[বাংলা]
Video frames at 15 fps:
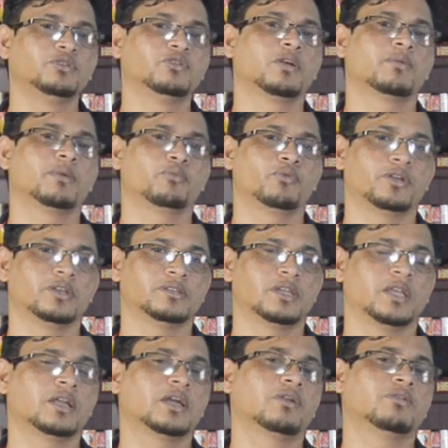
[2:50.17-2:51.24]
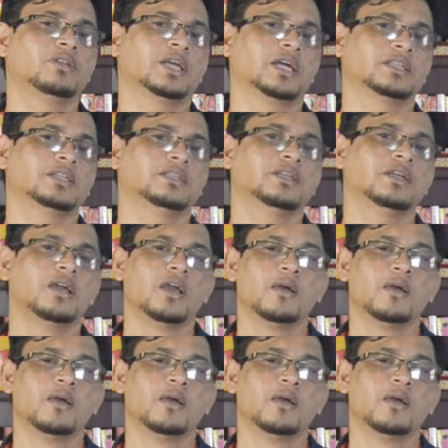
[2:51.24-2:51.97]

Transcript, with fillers: ভিতরে আমরা পড়ে গেছি এই কারণে দেখা যায় যে